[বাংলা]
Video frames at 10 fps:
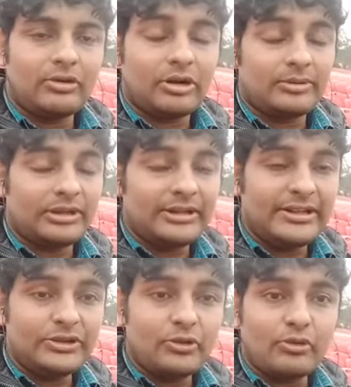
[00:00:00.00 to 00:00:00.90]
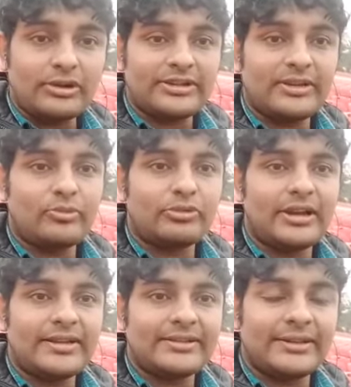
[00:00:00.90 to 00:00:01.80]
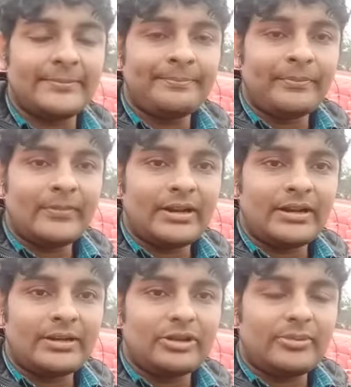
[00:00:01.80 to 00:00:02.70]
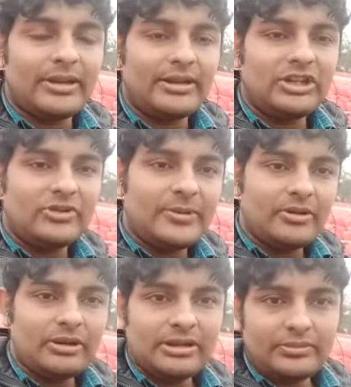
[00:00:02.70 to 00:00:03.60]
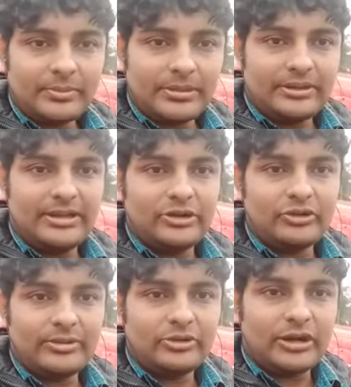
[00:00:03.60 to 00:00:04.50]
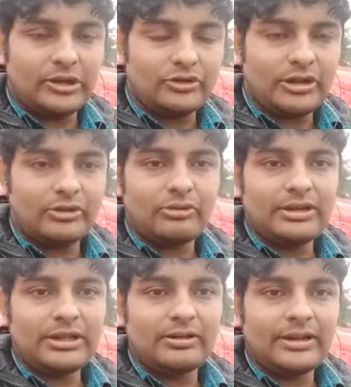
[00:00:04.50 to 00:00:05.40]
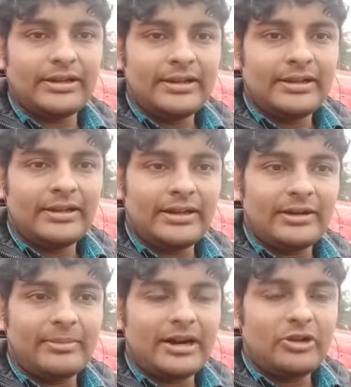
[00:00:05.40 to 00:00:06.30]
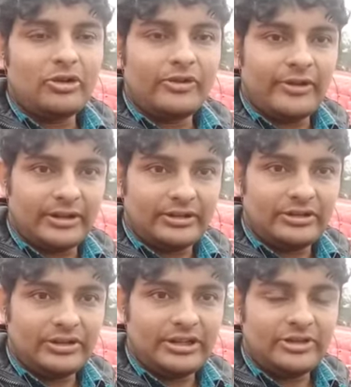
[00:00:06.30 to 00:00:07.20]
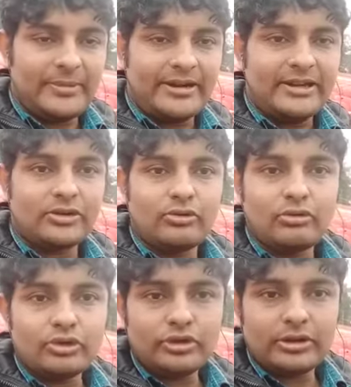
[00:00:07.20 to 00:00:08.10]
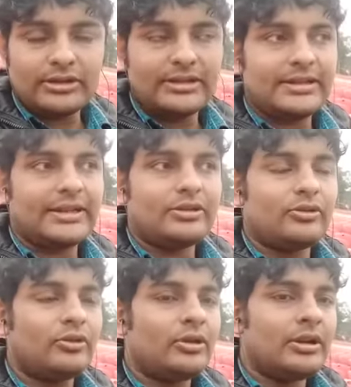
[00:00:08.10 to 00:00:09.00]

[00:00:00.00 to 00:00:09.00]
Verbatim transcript: ওয়ান অফ দ্য লিডিং স্কোরার্স এই মুহূর্তে আইএসএলে তবে ইস্টবেঙ্গলের দিক যদি একটু আলোচনা করি তাহলে মারিও রেফেরা যিনি স্প্যানিয়ার কোচ তিনি কিন্তু